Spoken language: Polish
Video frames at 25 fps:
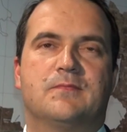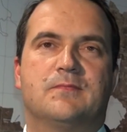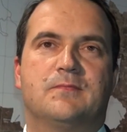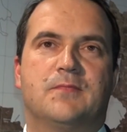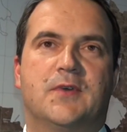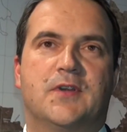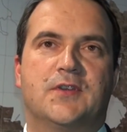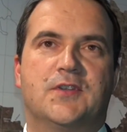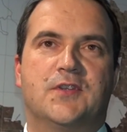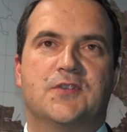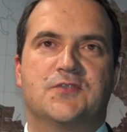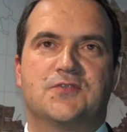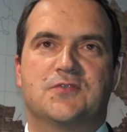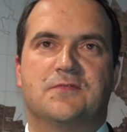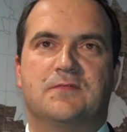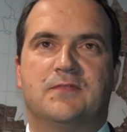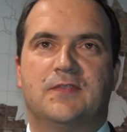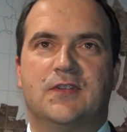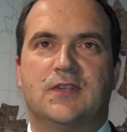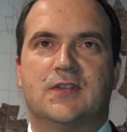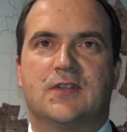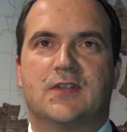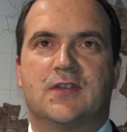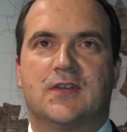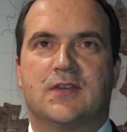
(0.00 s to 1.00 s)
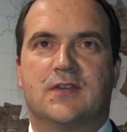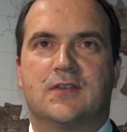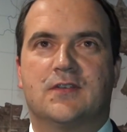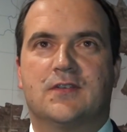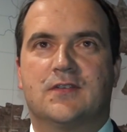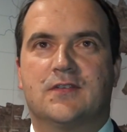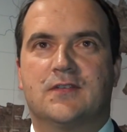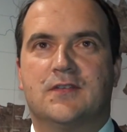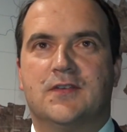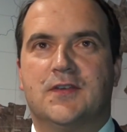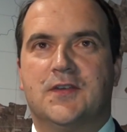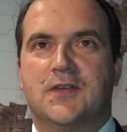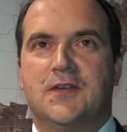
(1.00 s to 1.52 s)
pan Jerzy Fitek,
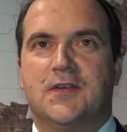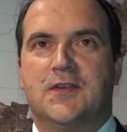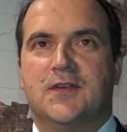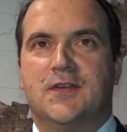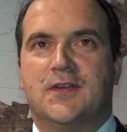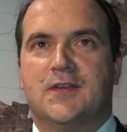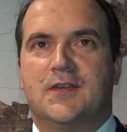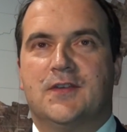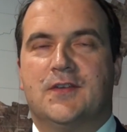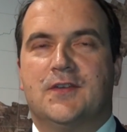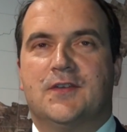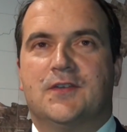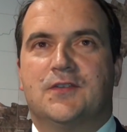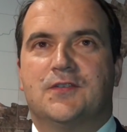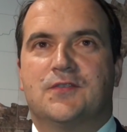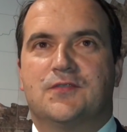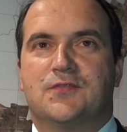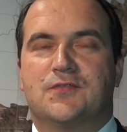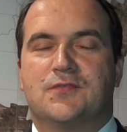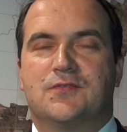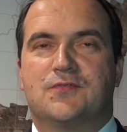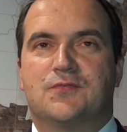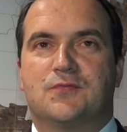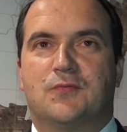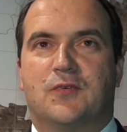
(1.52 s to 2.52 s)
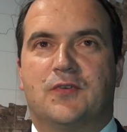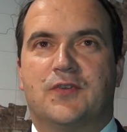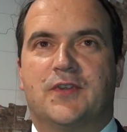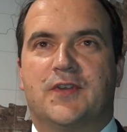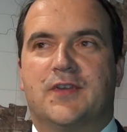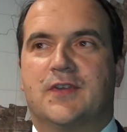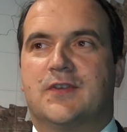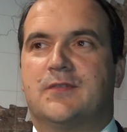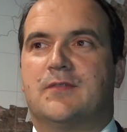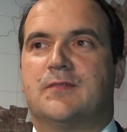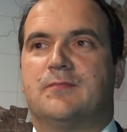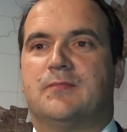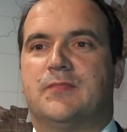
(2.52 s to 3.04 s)

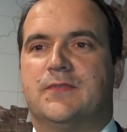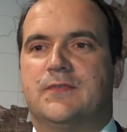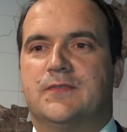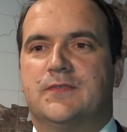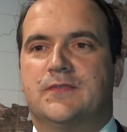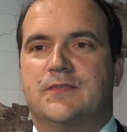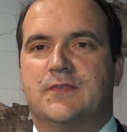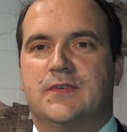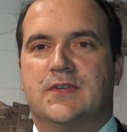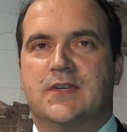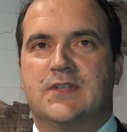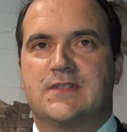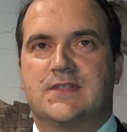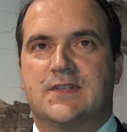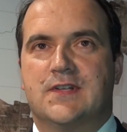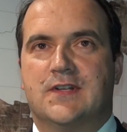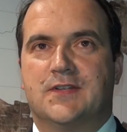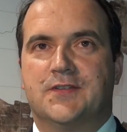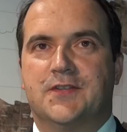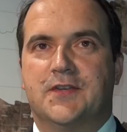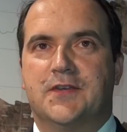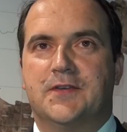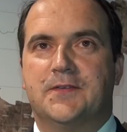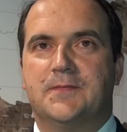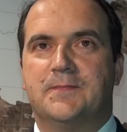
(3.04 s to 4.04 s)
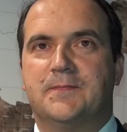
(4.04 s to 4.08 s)
członek e, SLD.